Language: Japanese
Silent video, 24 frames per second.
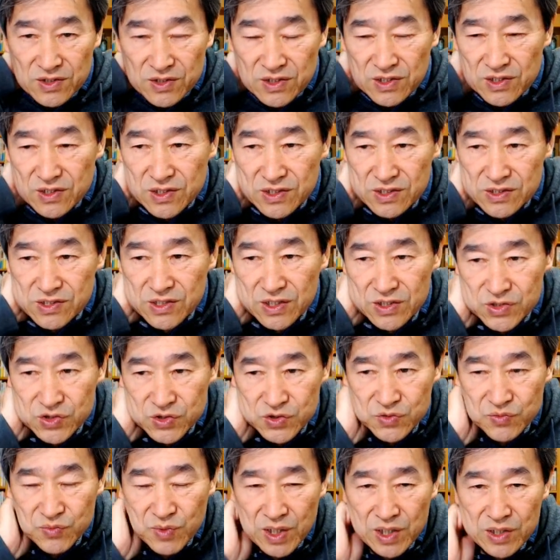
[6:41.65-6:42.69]
えー、
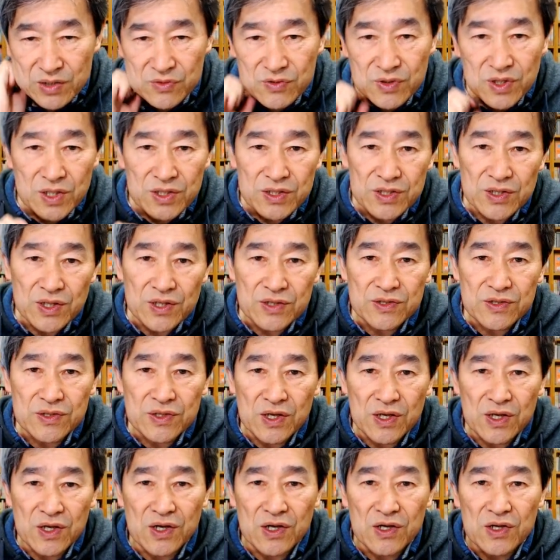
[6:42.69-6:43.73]
30万円ぐらいになっ
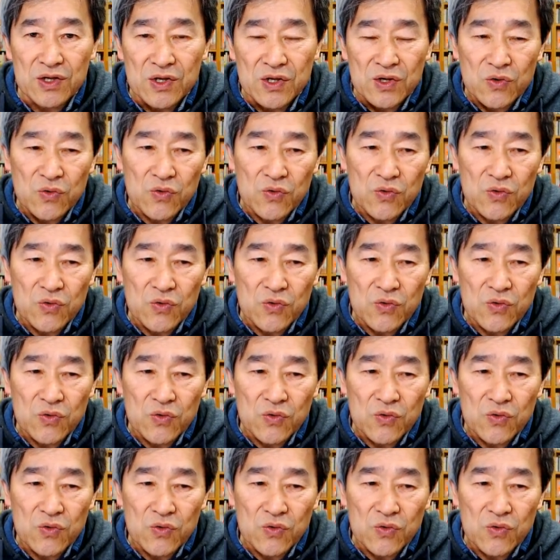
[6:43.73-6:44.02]
て、